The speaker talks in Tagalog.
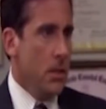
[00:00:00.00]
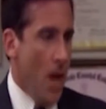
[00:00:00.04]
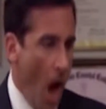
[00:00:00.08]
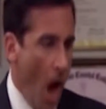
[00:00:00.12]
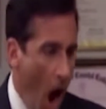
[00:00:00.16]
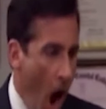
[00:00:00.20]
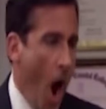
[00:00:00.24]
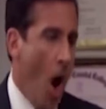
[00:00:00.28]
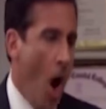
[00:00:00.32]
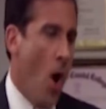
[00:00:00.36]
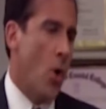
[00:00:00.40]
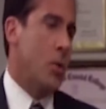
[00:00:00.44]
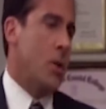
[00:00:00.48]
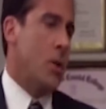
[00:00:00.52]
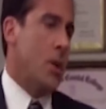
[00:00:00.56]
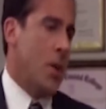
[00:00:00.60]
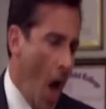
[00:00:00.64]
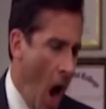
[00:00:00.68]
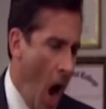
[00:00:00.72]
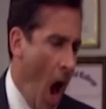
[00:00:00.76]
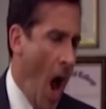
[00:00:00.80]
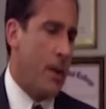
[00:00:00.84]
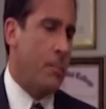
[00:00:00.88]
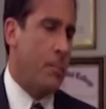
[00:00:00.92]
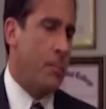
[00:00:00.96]
No!
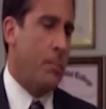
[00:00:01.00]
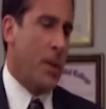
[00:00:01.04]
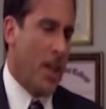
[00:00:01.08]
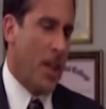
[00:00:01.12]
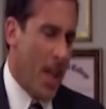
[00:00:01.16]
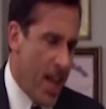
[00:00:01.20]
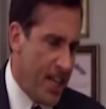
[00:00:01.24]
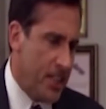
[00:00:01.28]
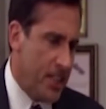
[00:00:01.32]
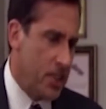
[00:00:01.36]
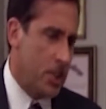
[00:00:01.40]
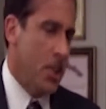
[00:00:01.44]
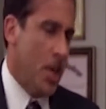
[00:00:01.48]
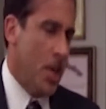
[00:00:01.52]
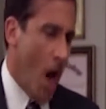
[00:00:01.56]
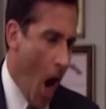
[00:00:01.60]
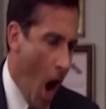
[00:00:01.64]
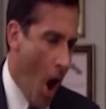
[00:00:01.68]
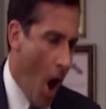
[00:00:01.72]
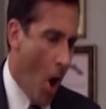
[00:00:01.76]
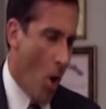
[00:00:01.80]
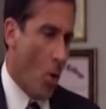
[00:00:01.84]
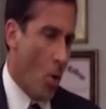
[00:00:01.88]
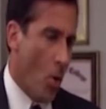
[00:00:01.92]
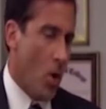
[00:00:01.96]
God, please,
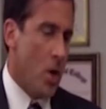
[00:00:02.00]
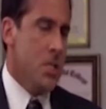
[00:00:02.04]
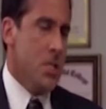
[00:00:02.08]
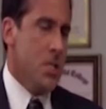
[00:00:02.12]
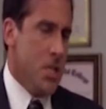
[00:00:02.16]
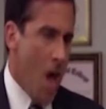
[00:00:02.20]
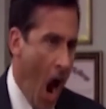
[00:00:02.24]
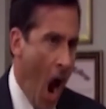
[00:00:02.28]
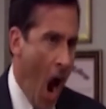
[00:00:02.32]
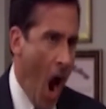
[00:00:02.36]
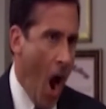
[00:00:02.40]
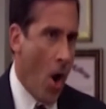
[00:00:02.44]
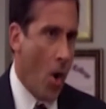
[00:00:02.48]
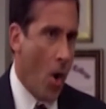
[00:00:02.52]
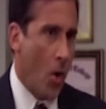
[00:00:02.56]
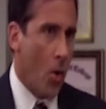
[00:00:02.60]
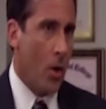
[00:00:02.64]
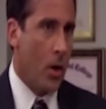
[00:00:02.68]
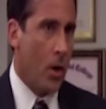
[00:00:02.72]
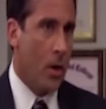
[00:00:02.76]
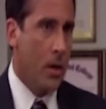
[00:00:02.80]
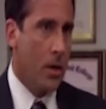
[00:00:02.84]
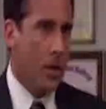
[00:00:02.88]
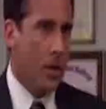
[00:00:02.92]
no! No!